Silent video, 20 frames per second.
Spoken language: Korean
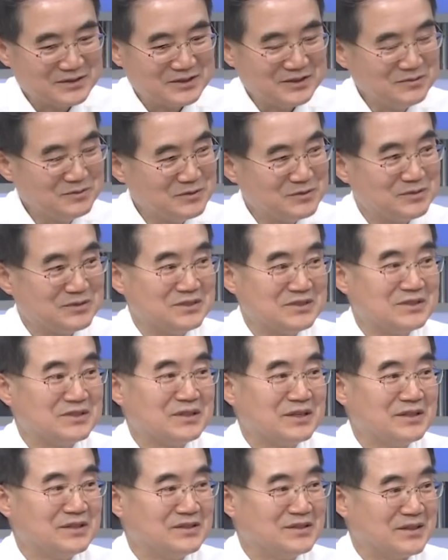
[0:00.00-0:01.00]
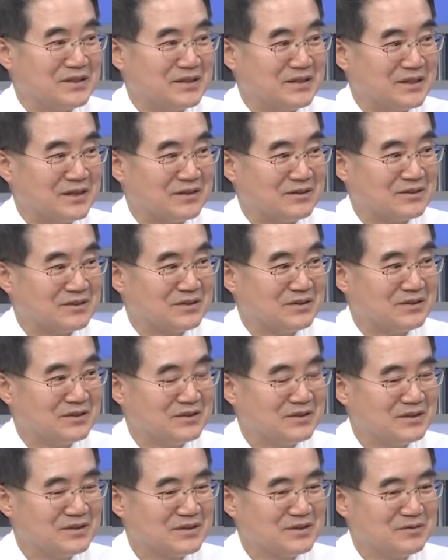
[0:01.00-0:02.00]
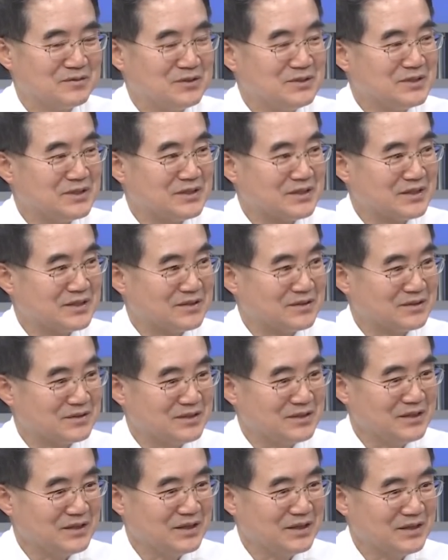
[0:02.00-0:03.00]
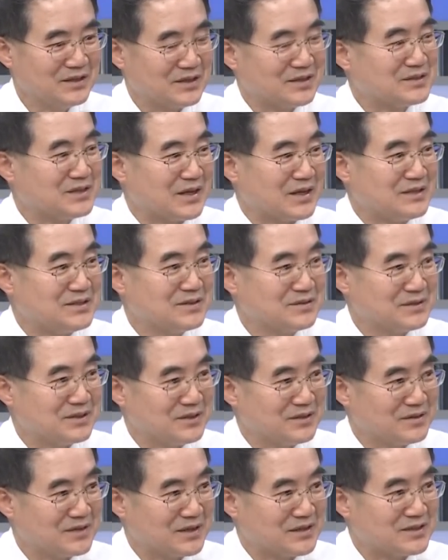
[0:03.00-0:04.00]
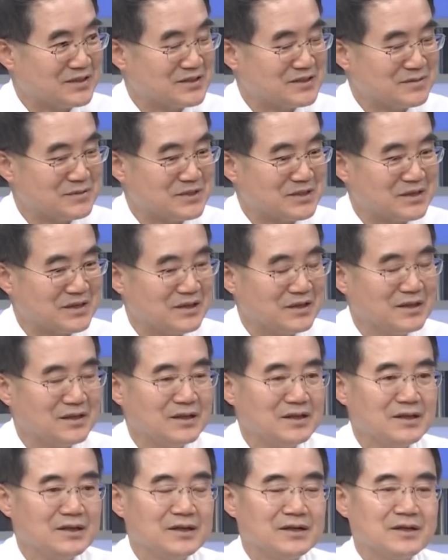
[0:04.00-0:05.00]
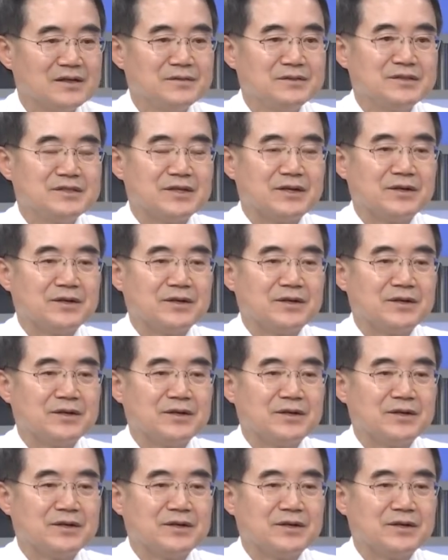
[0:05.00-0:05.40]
크림 부분을 적게 낸다는 얘기거든요. 음. 그럼 원자재 가격이 굉장히 안정되는 거 아니겠습니까? 그러면